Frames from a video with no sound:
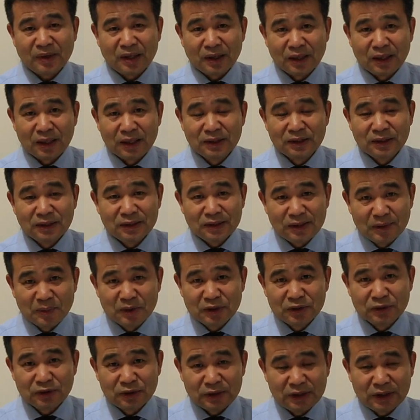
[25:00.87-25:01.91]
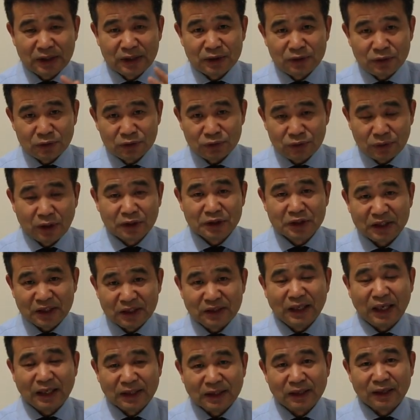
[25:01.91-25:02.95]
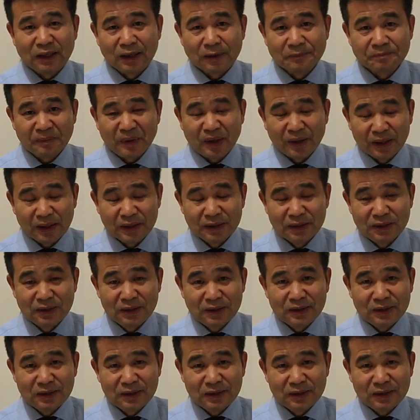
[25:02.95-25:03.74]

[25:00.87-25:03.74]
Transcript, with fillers: OK，那么是这个就需要神的大能啊。OK。